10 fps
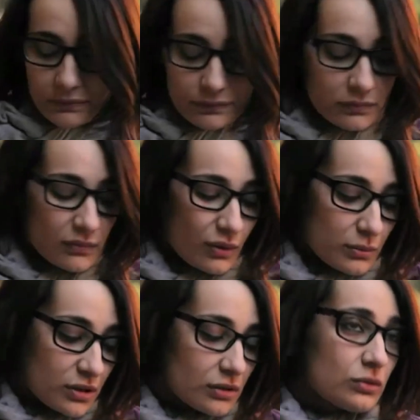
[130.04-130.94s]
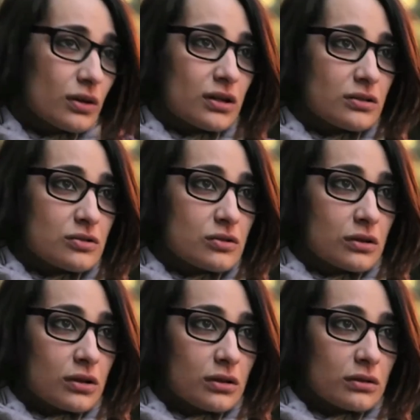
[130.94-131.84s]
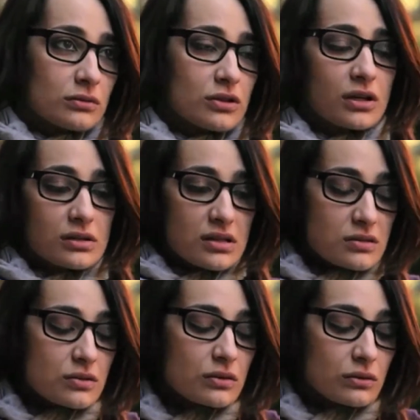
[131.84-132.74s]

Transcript: i maschi non li ho mai capiti e non li capirò mai. Io ho